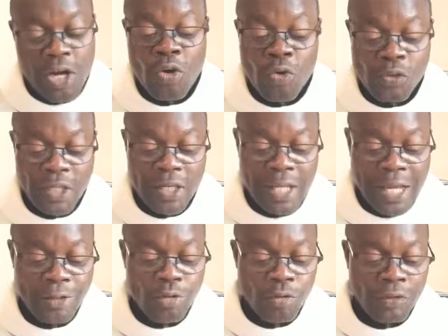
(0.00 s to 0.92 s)

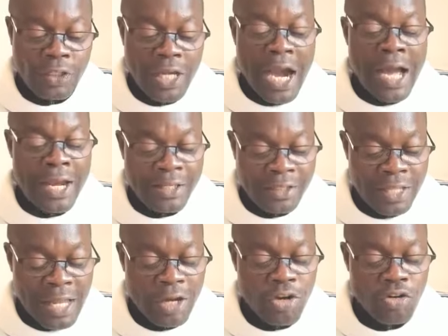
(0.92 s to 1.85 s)
consegnandovi alle
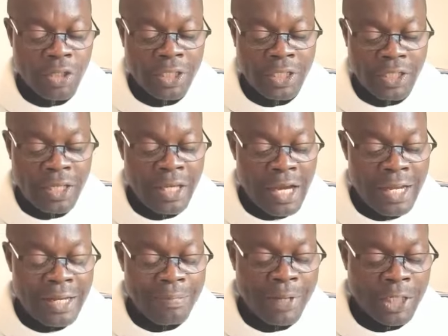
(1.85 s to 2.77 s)
sinagoghe e
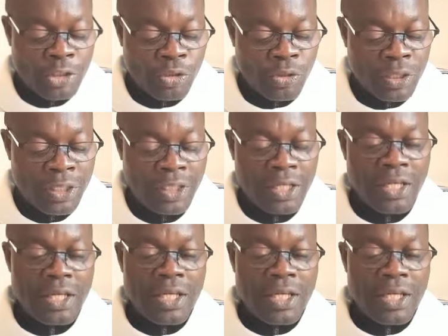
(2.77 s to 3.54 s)
alle prigioni